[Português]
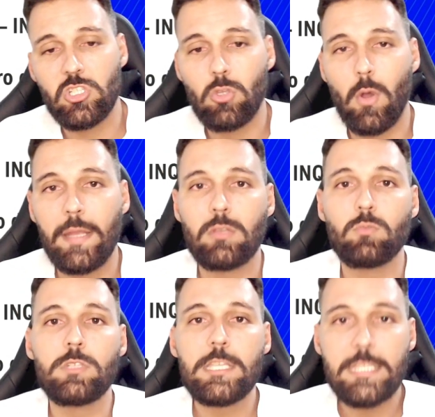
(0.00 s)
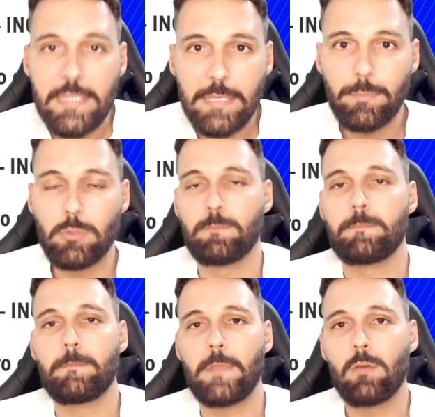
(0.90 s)
de história do município,
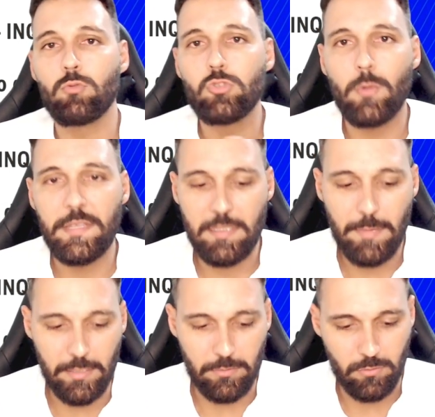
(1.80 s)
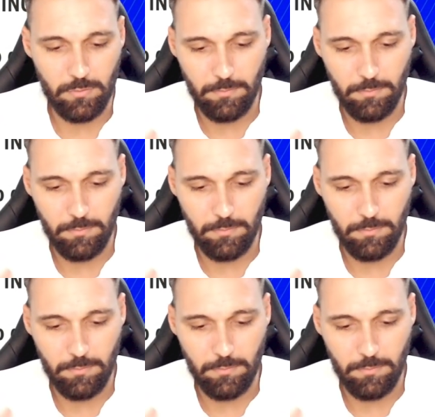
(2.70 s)
né, alguns conhecimentos.